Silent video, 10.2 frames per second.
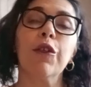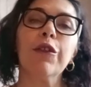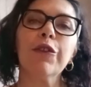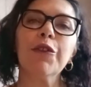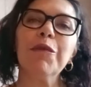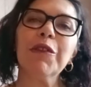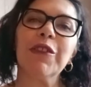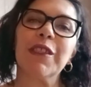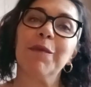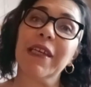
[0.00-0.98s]
Coucou tout le
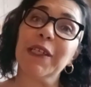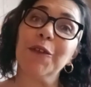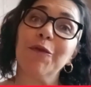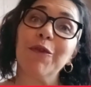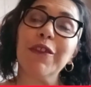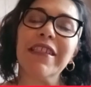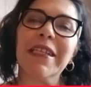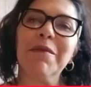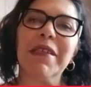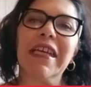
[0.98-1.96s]
monde, j'espère que vous
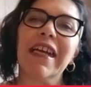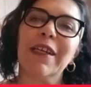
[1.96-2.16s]
allez bien.